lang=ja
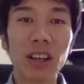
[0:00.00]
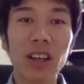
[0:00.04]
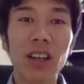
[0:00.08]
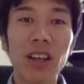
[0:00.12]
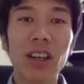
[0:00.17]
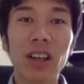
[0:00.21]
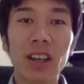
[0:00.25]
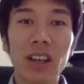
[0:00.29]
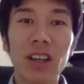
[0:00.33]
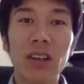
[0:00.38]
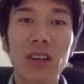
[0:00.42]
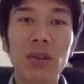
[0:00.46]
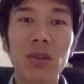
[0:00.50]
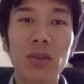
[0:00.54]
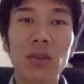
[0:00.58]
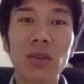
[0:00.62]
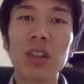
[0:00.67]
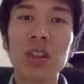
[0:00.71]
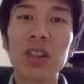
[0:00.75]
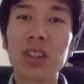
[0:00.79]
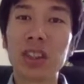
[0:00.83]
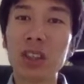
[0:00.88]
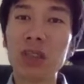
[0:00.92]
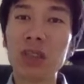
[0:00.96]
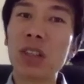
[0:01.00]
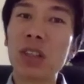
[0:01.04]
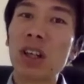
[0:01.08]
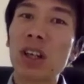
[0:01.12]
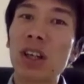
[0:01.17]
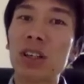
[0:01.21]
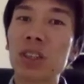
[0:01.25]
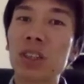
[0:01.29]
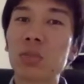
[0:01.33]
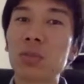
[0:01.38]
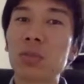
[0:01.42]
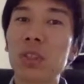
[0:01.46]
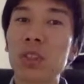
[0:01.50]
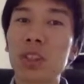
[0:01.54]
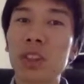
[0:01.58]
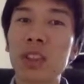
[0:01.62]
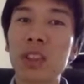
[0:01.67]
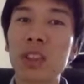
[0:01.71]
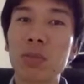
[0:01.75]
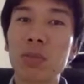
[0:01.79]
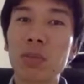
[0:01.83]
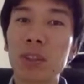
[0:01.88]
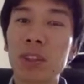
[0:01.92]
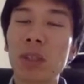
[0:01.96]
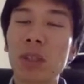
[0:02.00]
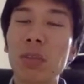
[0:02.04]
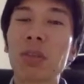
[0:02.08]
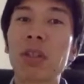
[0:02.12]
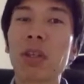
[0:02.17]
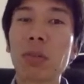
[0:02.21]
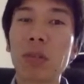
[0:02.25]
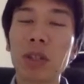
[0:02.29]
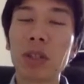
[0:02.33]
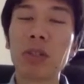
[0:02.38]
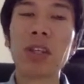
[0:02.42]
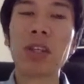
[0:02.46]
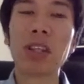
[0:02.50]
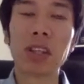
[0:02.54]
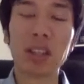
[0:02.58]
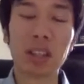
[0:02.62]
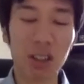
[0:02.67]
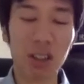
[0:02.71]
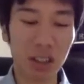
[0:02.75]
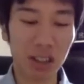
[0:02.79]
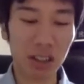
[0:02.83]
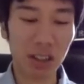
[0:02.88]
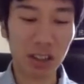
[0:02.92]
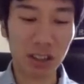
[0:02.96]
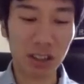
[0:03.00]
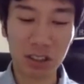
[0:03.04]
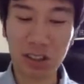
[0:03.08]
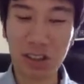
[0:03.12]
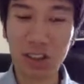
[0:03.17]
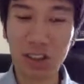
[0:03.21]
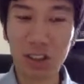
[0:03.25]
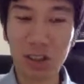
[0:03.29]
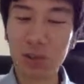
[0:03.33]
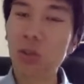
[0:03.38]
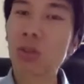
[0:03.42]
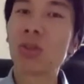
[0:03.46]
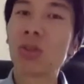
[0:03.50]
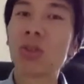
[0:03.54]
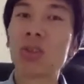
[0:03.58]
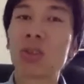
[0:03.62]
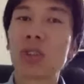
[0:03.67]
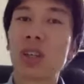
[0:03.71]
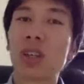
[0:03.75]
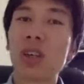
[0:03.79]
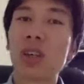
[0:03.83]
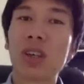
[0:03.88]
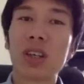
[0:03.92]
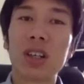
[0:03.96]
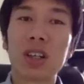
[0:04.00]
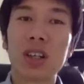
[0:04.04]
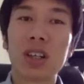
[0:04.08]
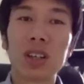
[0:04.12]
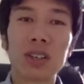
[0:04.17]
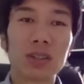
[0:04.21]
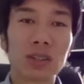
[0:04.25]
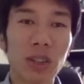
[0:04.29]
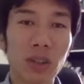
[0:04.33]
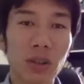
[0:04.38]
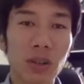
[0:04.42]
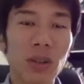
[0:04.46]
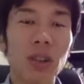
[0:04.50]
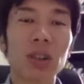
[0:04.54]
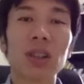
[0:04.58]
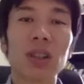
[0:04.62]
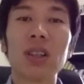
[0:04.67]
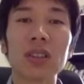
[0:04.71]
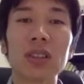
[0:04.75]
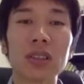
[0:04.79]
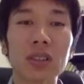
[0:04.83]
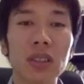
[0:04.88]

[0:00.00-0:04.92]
うんうん、あの通りに、ね、上から順番に、まあ、調べていけばいいわけないですか。すごくそれがわかりやすくてよかったです